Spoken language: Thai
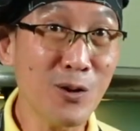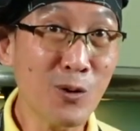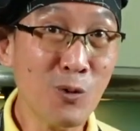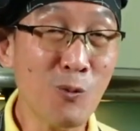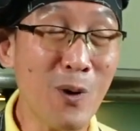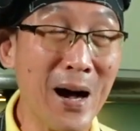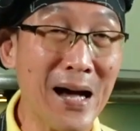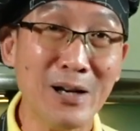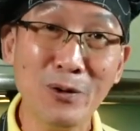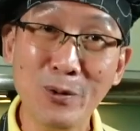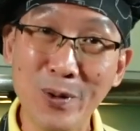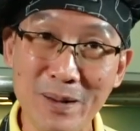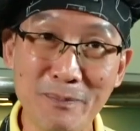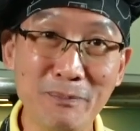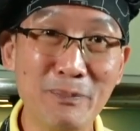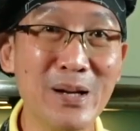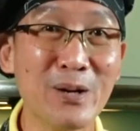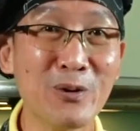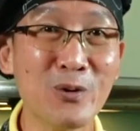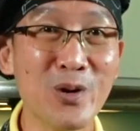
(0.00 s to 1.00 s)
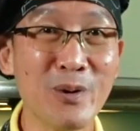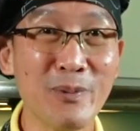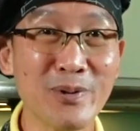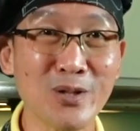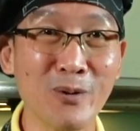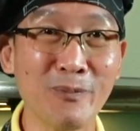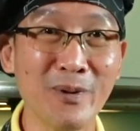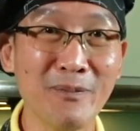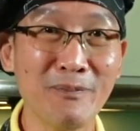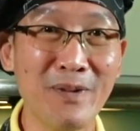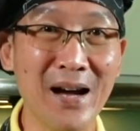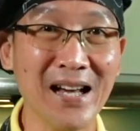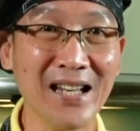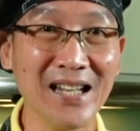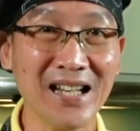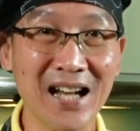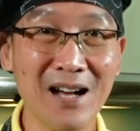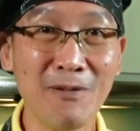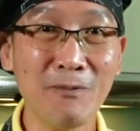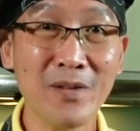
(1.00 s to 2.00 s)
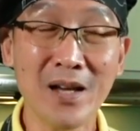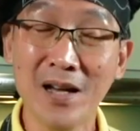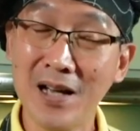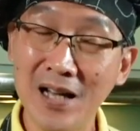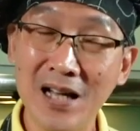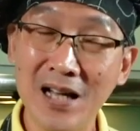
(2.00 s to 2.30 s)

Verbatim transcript: มีรสหวานด้วยเปรี้ยวด้วยผสมกันไปนะครับ